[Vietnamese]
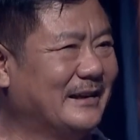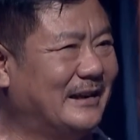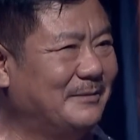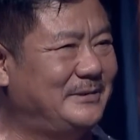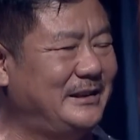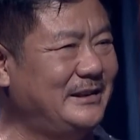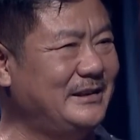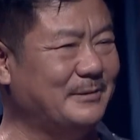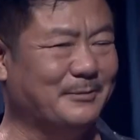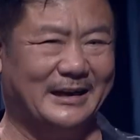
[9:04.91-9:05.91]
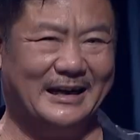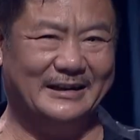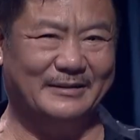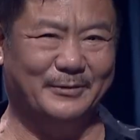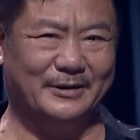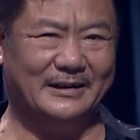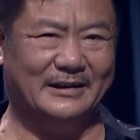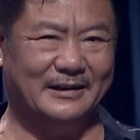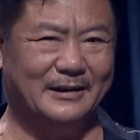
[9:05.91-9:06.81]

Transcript: thậm chí chỉ một lần một ờ,